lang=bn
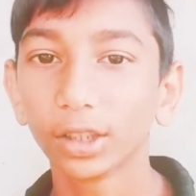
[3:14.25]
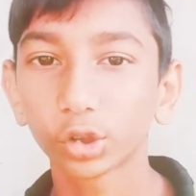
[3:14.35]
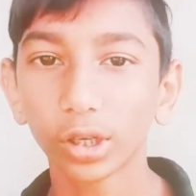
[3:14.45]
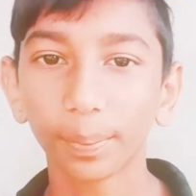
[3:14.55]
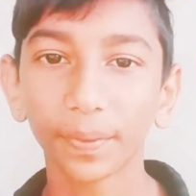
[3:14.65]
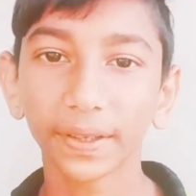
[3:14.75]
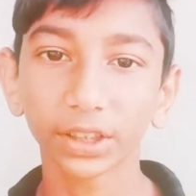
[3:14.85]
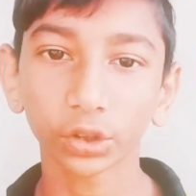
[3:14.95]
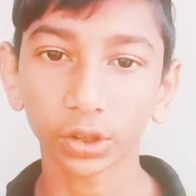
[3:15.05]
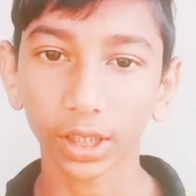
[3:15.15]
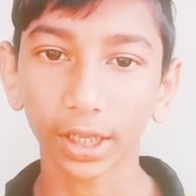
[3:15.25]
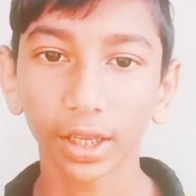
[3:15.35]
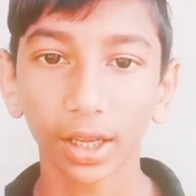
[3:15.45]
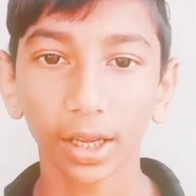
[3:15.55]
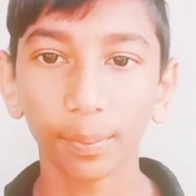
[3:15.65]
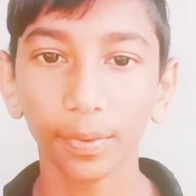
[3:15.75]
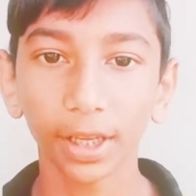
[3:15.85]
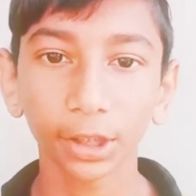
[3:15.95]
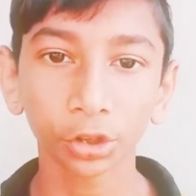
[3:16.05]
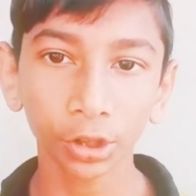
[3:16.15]
আসলে অ্যাপ্লিকেশনটাই
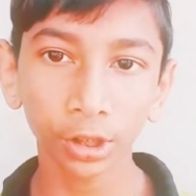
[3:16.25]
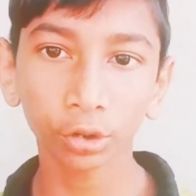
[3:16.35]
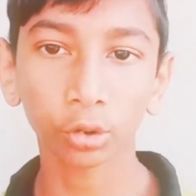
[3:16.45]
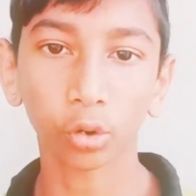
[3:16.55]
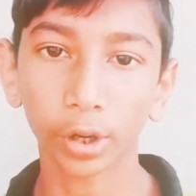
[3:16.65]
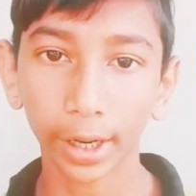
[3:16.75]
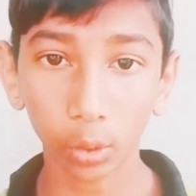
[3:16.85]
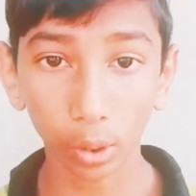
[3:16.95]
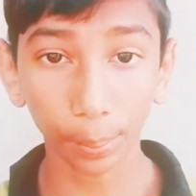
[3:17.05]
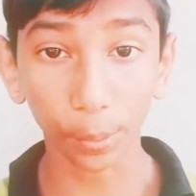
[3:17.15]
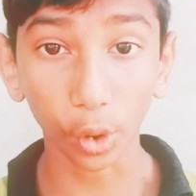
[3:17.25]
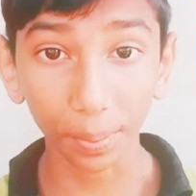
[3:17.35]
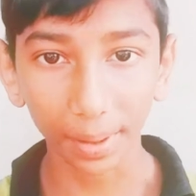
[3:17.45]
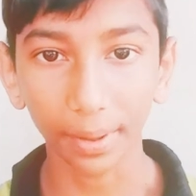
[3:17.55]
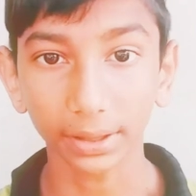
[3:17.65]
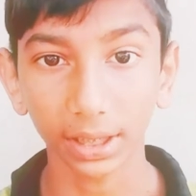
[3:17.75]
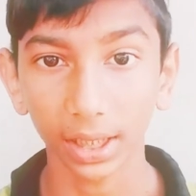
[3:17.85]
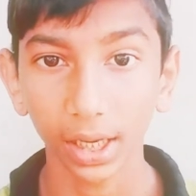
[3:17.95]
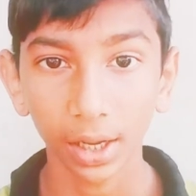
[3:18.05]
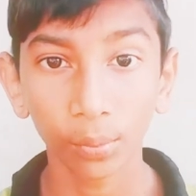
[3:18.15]
অ্যাপ্লিকেশনেরও তো অনেকগুলো প্রবলেম আছে
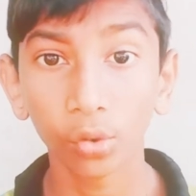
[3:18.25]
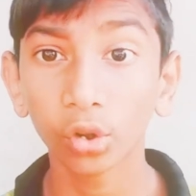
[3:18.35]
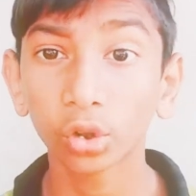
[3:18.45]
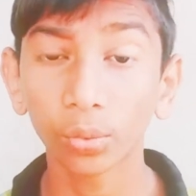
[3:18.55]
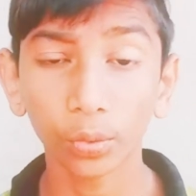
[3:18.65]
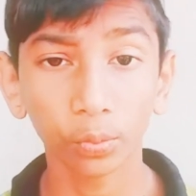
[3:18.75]
মূলত